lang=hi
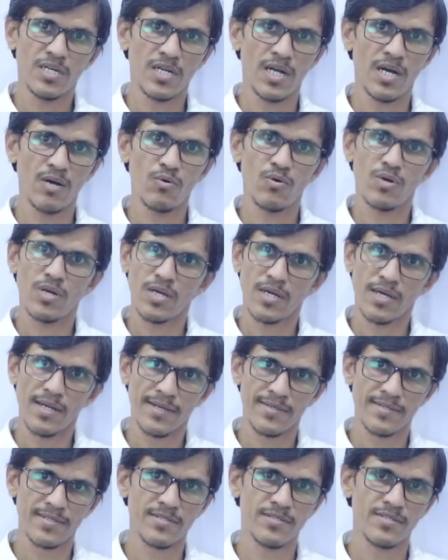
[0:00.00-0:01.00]
राव
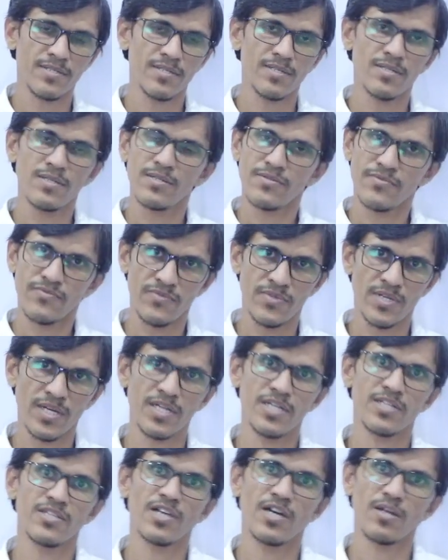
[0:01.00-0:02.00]
कृष्ण सिंह
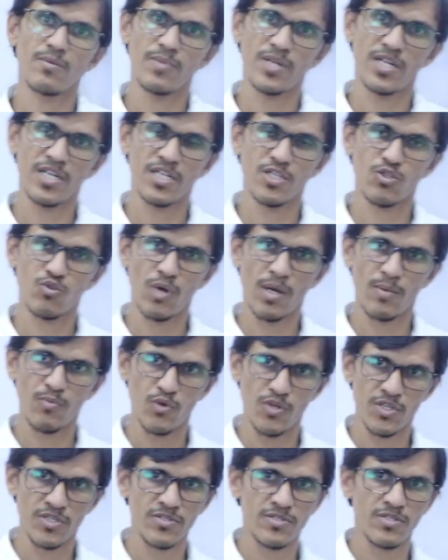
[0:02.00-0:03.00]
जागीरदार बने तो
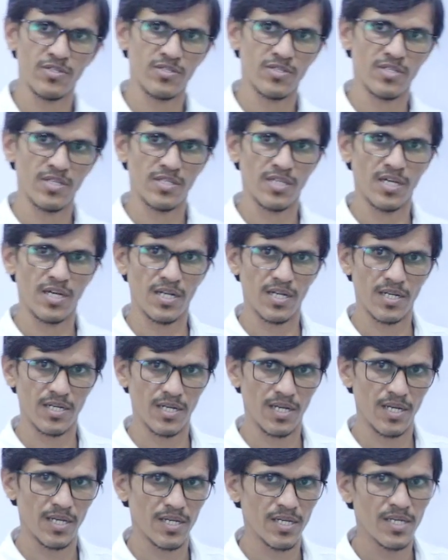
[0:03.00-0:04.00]
आपको इस चीज़ का ध्यान
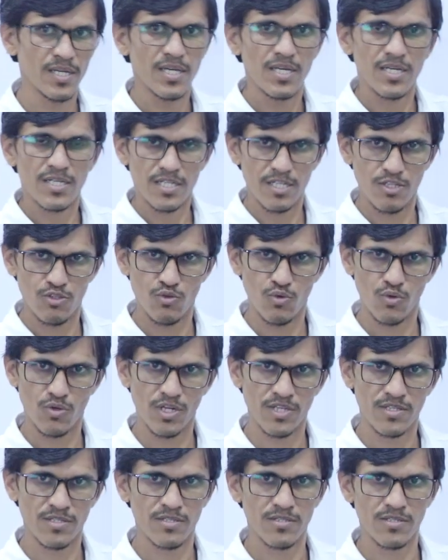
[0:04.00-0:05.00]
रखना है कि जो
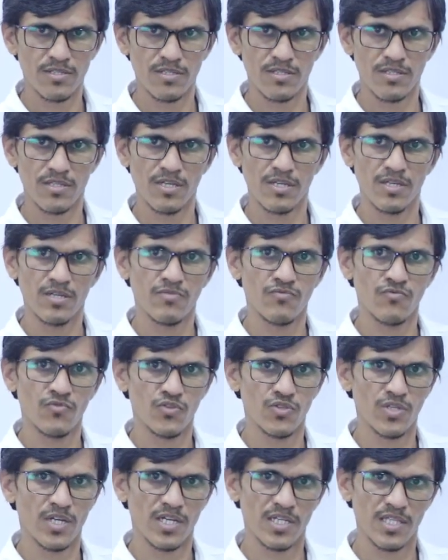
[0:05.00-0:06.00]
कृष्ण सिंह थे
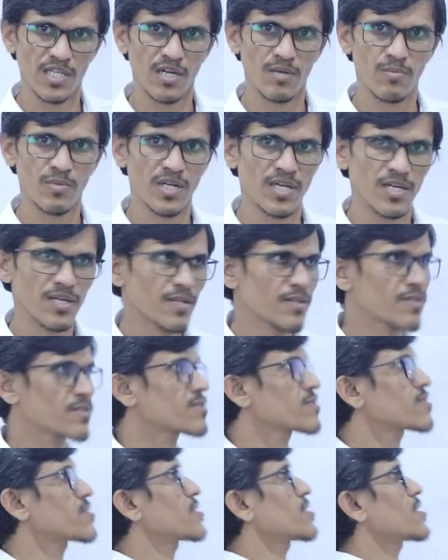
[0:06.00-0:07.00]
वो जागीरदार बने
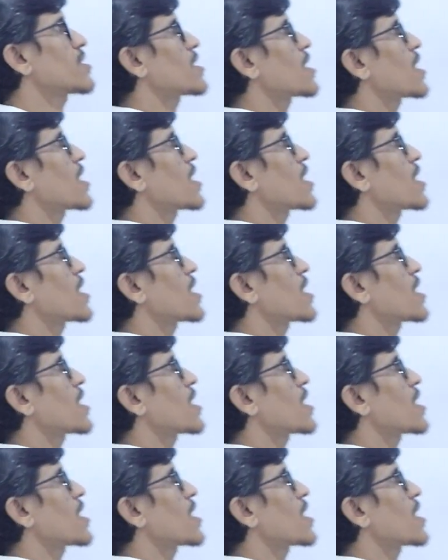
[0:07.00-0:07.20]
कृष्ण सिंह का